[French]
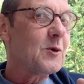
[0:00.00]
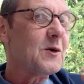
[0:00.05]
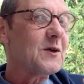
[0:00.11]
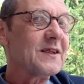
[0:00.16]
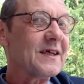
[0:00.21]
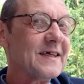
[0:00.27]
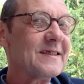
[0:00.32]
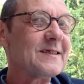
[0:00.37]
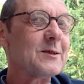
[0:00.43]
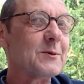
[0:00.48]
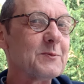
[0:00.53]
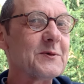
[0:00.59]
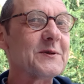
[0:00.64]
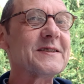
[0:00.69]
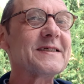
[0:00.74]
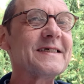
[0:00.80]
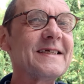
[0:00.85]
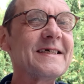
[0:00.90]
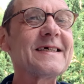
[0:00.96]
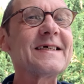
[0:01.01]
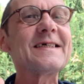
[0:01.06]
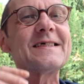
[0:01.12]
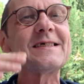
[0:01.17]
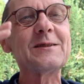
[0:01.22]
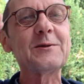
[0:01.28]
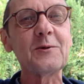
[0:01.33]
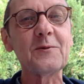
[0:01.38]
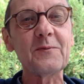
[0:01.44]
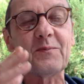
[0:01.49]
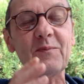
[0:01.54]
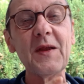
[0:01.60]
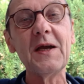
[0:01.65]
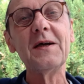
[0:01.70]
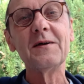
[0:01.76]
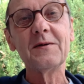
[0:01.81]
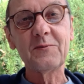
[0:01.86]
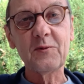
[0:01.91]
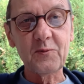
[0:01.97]
en train de se poser des questions.
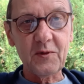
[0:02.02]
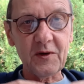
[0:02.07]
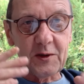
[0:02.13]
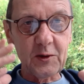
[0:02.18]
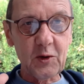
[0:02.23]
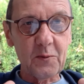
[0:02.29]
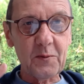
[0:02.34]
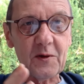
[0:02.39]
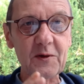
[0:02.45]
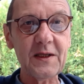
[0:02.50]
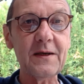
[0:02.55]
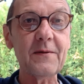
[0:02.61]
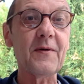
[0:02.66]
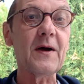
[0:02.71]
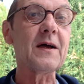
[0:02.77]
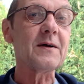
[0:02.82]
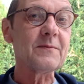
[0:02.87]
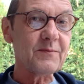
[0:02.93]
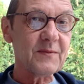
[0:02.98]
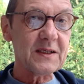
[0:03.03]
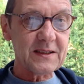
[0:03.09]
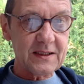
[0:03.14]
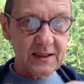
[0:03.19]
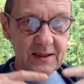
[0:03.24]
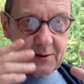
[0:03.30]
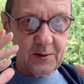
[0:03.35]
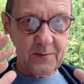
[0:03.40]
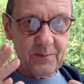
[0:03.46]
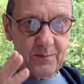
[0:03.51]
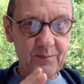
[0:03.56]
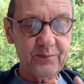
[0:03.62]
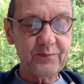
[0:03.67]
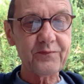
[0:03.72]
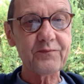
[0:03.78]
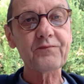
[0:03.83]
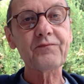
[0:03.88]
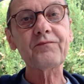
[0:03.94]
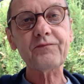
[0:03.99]
Vous pouvez demander, enfin, essayer de
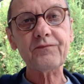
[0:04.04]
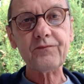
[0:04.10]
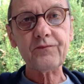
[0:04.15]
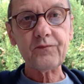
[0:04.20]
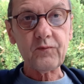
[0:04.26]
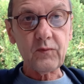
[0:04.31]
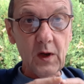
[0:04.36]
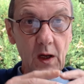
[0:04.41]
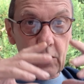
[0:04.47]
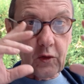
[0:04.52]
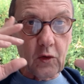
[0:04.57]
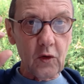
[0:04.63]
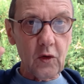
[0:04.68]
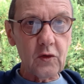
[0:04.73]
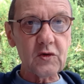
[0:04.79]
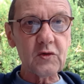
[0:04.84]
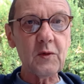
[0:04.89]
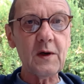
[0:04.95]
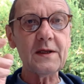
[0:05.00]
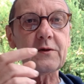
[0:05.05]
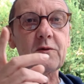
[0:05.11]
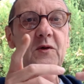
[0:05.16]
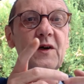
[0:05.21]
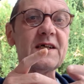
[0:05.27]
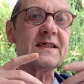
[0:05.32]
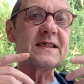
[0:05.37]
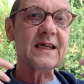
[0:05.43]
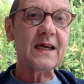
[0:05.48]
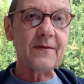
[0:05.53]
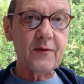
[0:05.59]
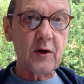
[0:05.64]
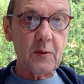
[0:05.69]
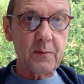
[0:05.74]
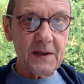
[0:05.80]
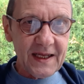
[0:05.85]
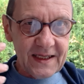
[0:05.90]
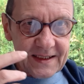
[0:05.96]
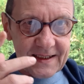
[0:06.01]
de rejoindre tous les serveurs
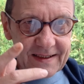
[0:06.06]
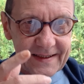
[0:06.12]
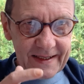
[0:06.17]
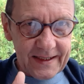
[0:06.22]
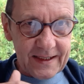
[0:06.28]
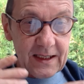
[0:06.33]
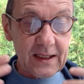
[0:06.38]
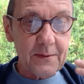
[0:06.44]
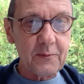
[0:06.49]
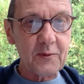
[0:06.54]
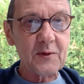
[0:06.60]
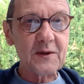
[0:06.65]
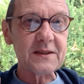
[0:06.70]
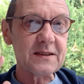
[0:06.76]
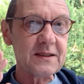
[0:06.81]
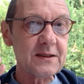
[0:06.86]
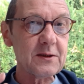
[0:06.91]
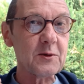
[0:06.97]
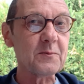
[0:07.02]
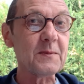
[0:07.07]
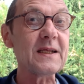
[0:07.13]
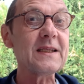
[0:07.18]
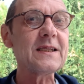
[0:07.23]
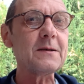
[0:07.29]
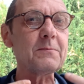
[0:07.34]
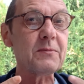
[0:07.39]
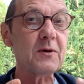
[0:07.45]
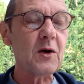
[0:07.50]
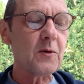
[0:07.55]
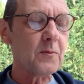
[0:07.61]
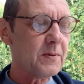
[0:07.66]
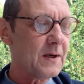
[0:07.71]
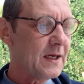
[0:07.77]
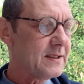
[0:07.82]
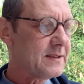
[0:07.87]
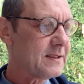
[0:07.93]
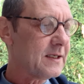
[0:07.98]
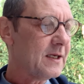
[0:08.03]
planétaires hein, pour essayer de mettre des plans en
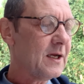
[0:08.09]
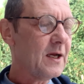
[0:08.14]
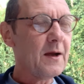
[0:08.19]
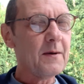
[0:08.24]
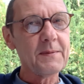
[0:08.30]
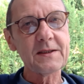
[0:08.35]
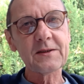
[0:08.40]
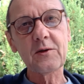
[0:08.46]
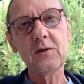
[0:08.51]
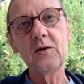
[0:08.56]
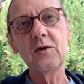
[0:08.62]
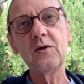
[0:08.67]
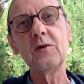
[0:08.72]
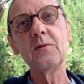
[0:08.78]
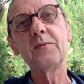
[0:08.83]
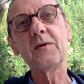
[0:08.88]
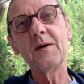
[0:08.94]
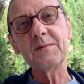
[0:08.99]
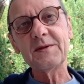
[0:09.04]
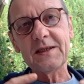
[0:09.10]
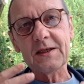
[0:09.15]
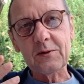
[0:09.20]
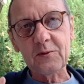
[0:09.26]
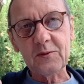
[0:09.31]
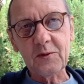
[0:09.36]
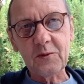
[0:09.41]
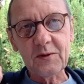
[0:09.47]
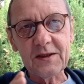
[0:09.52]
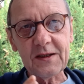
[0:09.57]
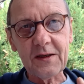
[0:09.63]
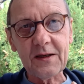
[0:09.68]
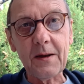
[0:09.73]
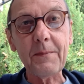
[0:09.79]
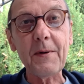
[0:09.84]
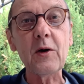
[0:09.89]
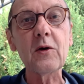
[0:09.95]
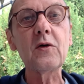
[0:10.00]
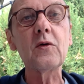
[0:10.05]
place. Parce que le, problème, c'est qu'on n'a
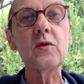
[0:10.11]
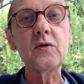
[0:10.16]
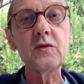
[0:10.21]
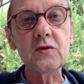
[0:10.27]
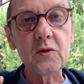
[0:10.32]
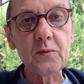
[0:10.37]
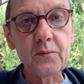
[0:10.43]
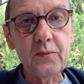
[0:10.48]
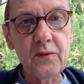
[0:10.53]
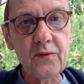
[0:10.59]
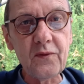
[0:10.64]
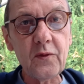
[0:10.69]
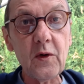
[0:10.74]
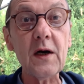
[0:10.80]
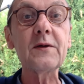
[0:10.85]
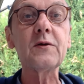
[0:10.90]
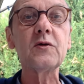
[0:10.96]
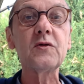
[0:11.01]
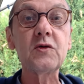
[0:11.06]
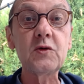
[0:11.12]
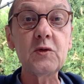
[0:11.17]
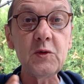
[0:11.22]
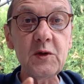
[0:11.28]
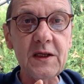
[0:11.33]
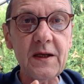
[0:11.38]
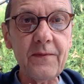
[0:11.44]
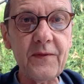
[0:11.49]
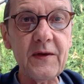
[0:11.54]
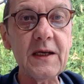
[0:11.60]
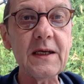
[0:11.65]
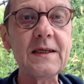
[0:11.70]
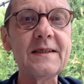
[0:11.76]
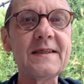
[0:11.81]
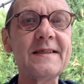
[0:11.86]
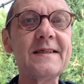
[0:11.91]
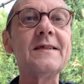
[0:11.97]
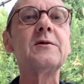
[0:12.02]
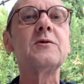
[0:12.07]
pas encore eu ce pouvoir de s'unifier
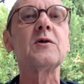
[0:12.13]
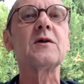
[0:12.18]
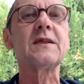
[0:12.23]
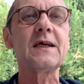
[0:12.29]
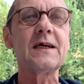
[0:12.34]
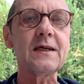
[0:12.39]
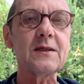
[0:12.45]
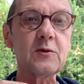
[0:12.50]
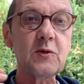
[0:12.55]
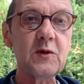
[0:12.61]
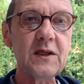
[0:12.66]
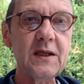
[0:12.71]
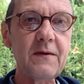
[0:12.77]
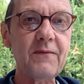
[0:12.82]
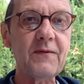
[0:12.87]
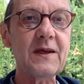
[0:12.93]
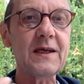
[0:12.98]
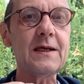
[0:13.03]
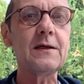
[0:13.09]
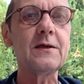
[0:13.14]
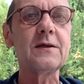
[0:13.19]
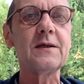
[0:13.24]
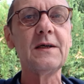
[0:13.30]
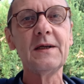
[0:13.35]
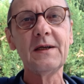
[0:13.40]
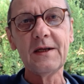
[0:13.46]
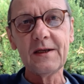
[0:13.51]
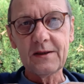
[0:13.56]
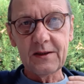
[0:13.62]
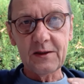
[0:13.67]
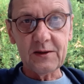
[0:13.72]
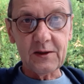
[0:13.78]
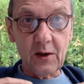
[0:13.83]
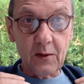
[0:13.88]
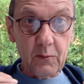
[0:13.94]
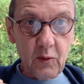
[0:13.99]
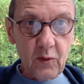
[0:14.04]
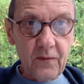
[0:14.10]
ici sur Terre, d'unifier le,
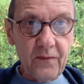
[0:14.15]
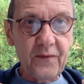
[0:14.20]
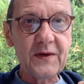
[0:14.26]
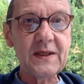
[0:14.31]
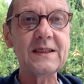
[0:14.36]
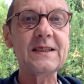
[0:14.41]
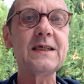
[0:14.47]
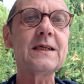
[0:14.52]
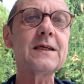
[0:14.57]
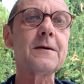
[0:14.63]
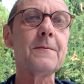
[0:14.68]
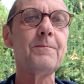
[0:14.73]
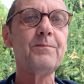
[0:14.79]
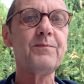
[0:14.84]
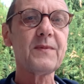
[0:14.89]
dans le monde physique